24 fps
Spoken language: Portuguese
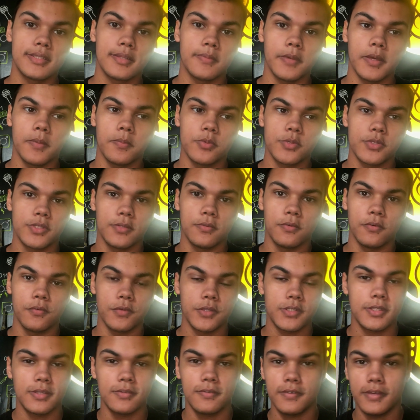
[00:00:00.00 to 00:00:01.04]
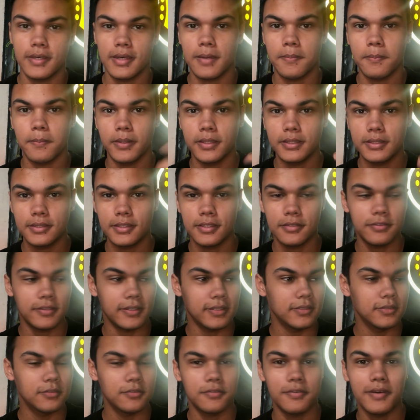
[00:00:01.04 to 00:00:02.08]
também é possível você ver a banda
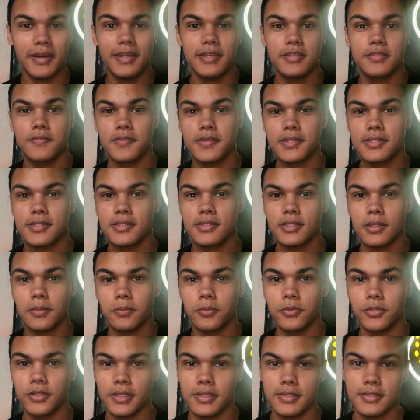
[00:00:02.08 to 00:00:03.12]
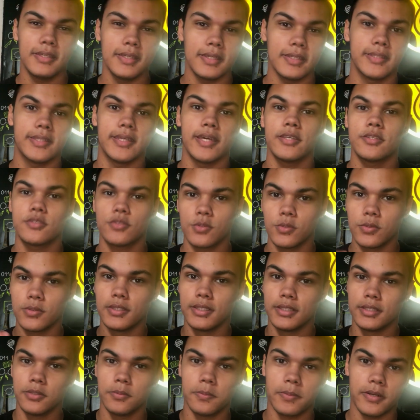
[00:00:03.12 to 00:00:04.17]
falando várias vezes em japonês e até
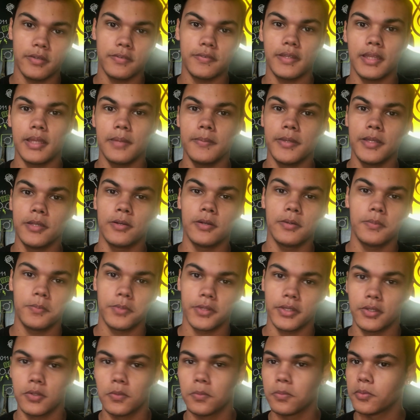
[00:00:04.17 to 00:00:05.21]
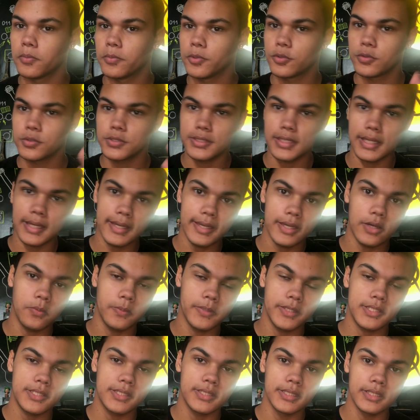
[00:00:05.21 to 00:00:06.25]
estudando para falar melhor, porque o público de lá
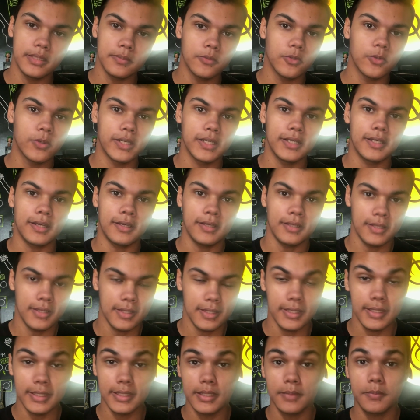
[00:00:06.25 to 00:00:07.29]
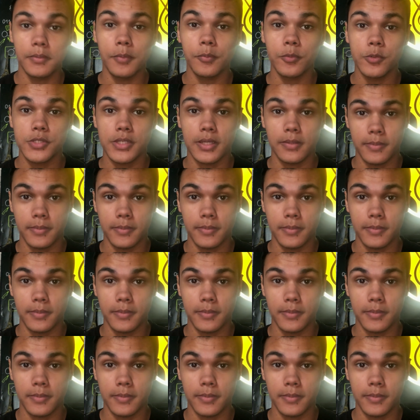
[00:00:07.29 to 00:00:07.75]
realmente ama o Angra e ama música